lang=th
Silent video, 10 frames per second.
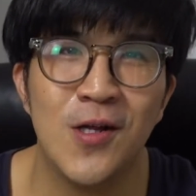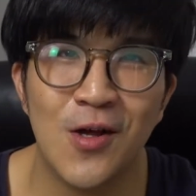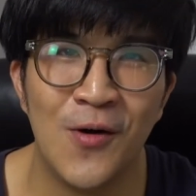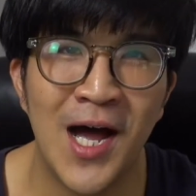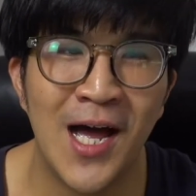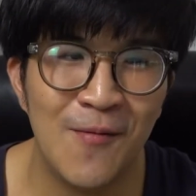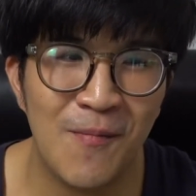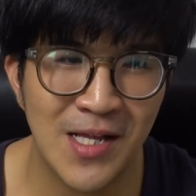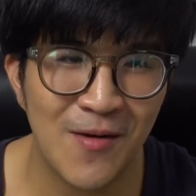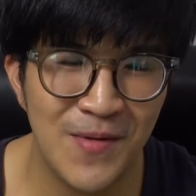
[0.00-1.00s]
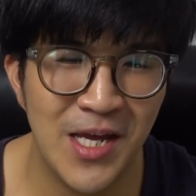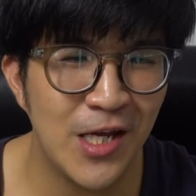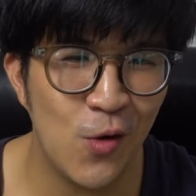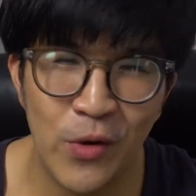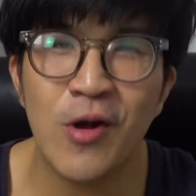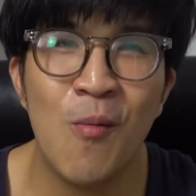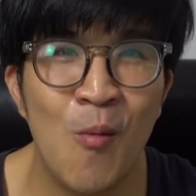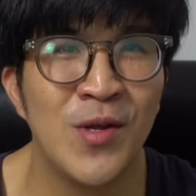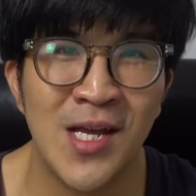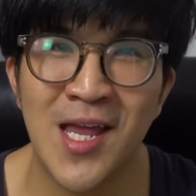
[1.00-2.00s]
แต่ว่ามันจะมีชีวิตของผ
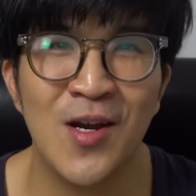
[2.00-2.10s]
มจริ